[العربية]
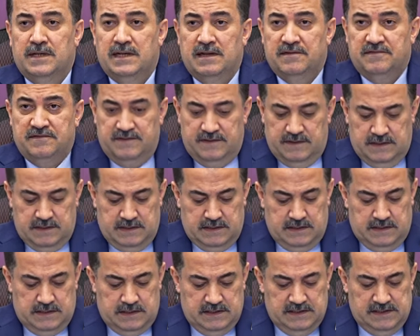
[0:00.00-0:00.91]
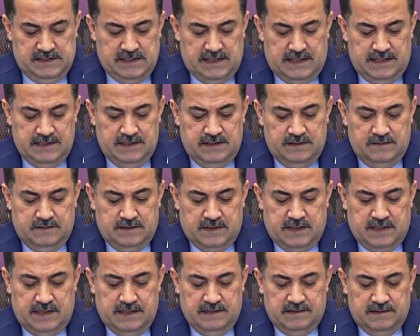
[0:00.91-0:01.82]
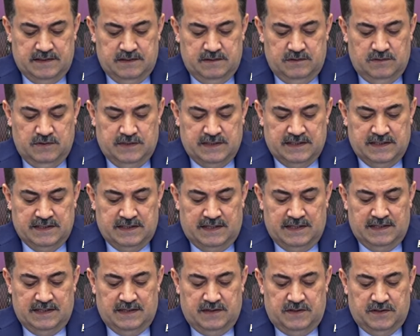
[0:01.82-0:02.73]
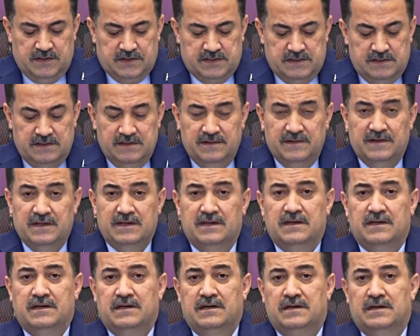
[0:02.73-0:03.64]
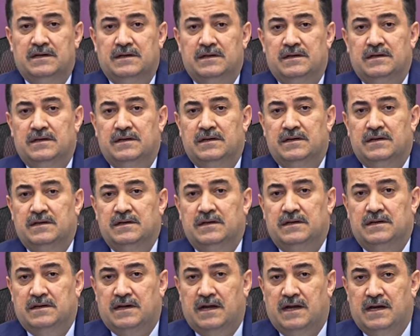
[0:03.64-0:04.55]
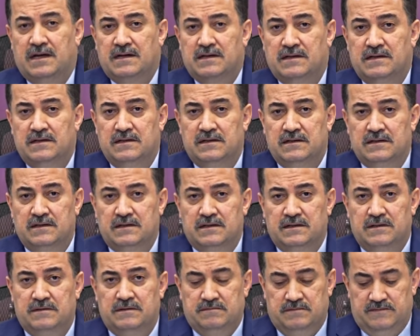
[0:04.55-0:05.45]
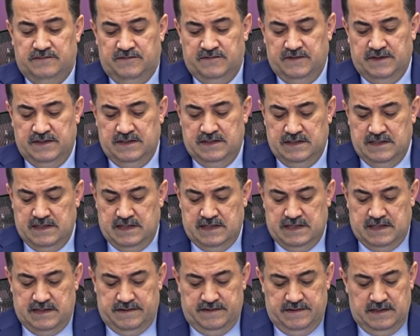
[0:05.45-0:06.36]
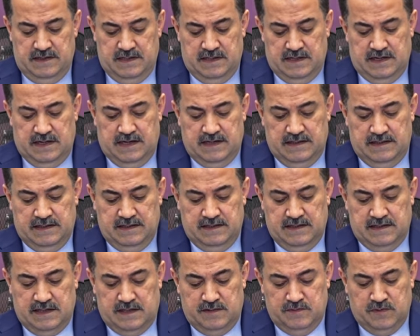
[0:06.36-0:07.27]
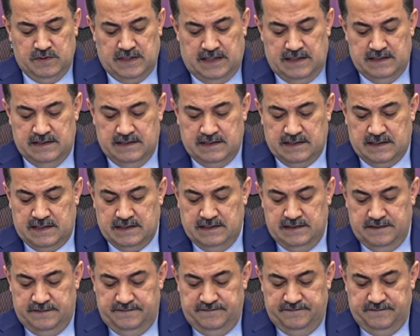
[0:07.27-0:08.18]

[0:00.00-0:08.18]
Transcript: ملف إنساني وأيضا يؤكد على حرص آه، العراق آه، في إنهاء هذه المتعلقات